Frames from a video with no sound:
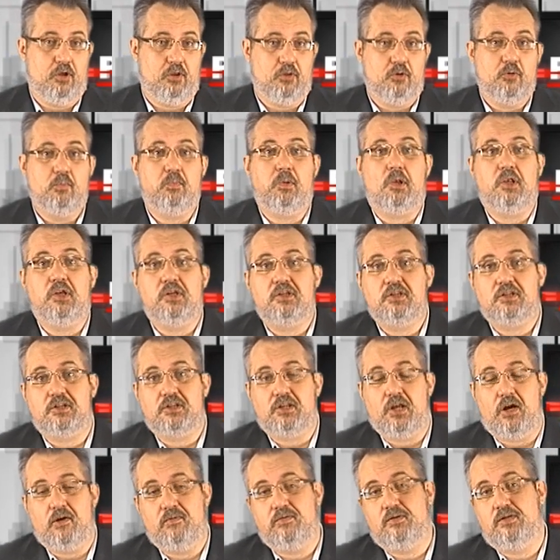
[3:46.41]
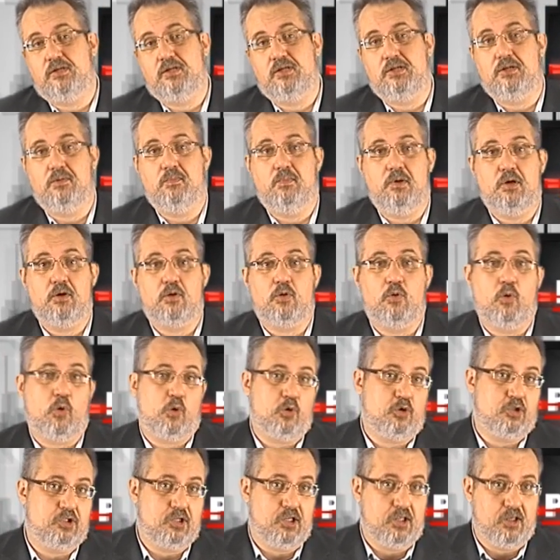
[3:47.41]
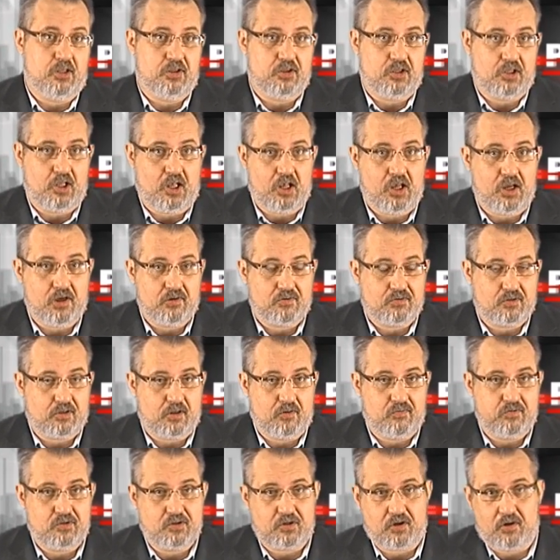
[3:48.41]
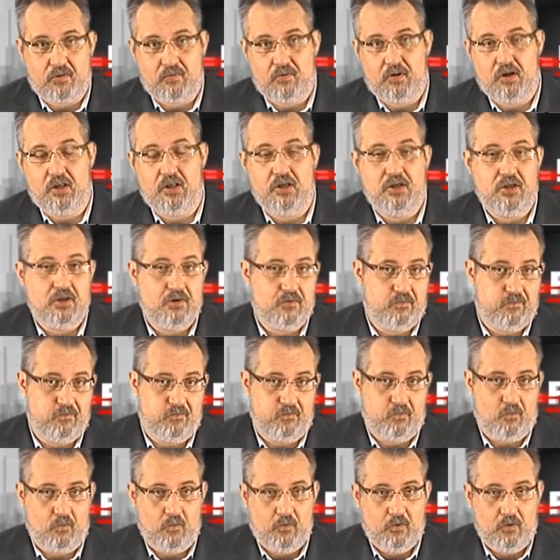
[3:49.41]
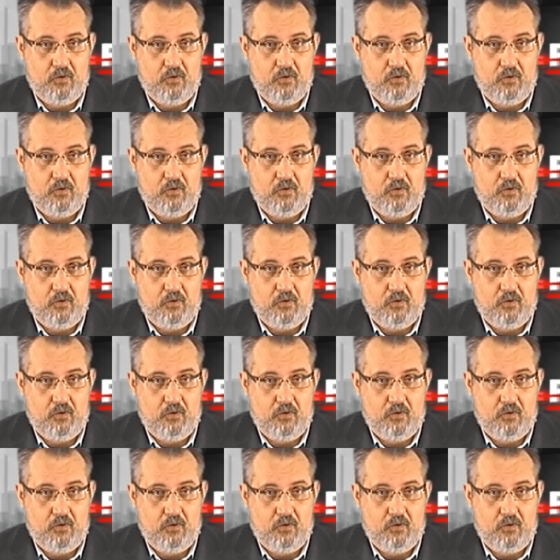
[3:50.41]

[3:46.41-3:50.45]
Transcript: Ну, представьте себе грузин Трестовского лифу.